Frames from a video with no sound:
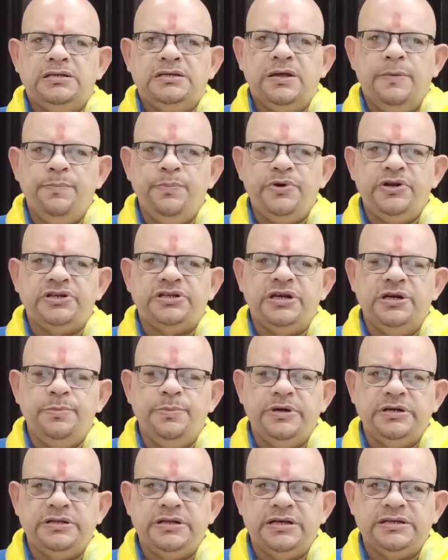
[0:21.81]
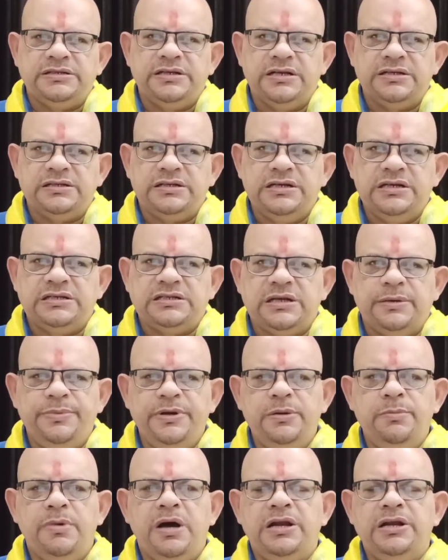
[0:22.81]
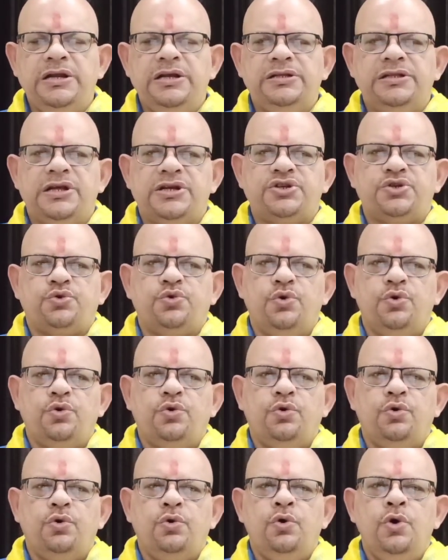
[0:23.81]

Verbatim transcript: संप्रेषण विद एस के सभी माननीय दर्शकों को